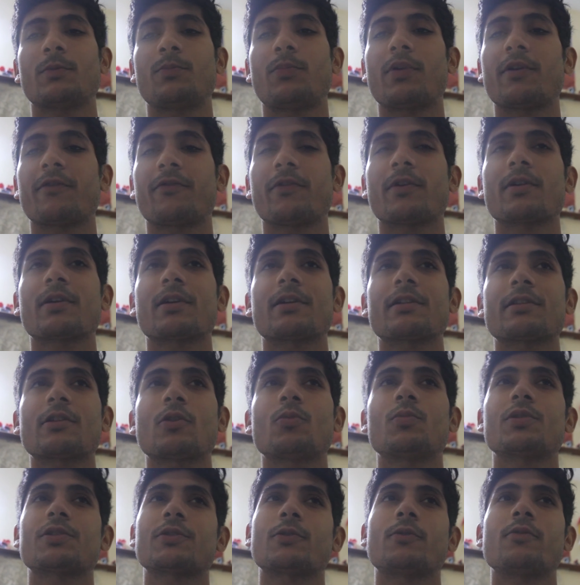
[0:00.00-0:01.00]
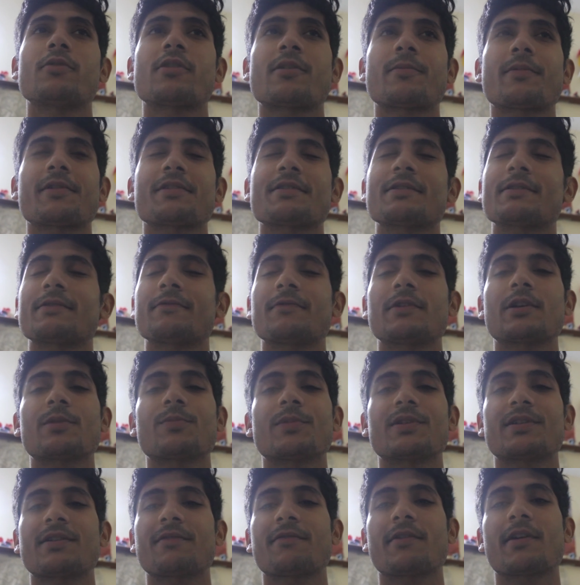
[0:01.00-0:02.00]
प्रेफर करता हूँ मैं शोल्डर प्रेसेस वीक
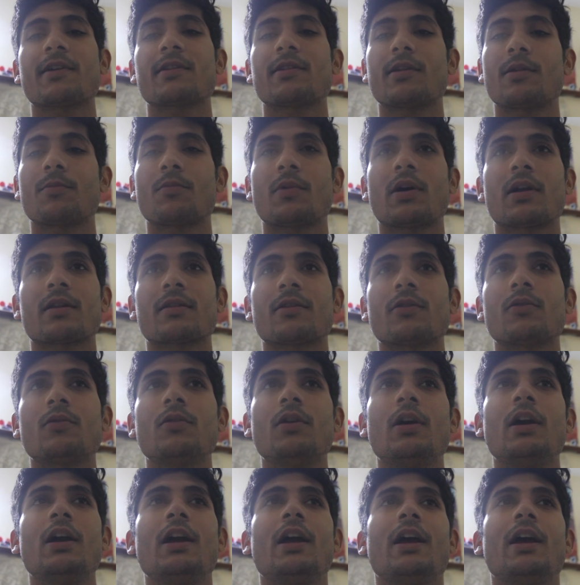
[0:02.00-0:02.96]
में सिर्फ एक दिन मारता हूँ